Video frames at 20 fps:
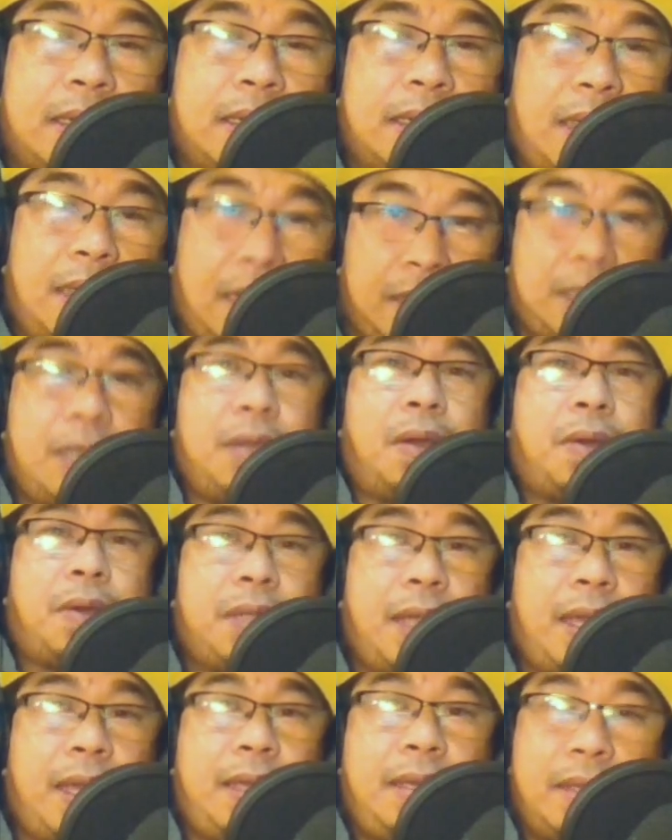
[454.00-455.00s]
ng
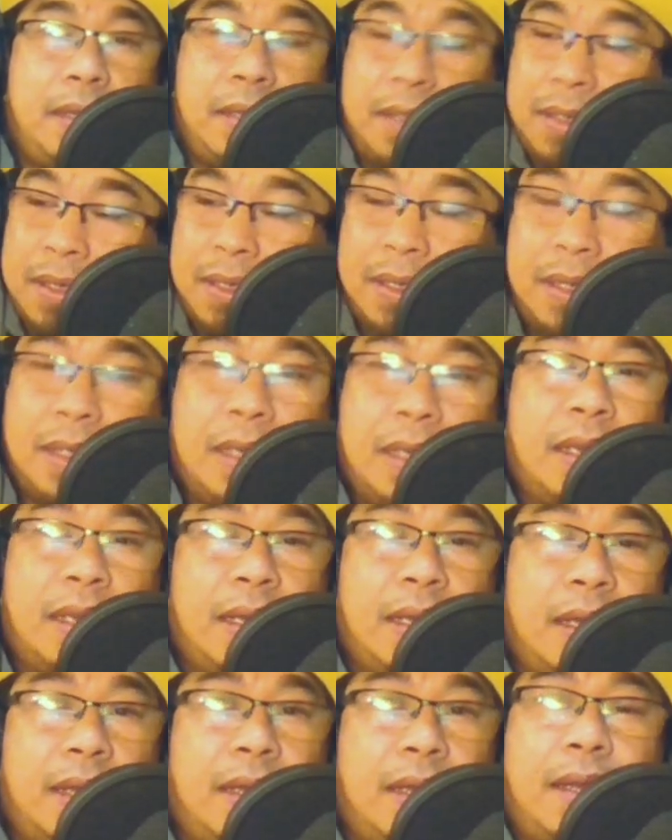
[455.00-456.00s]
DOJ.
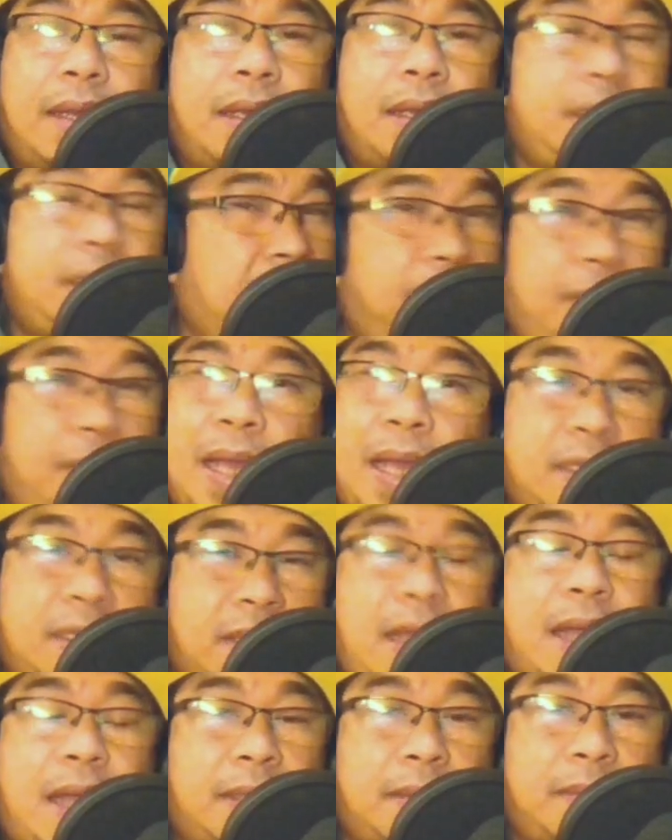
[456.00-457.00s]
Simple as
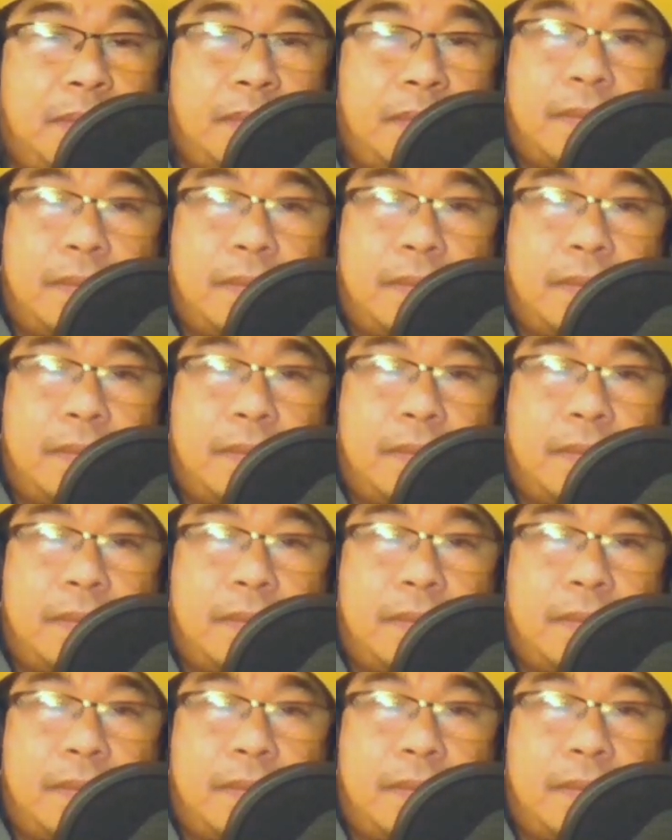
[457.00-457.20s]
that.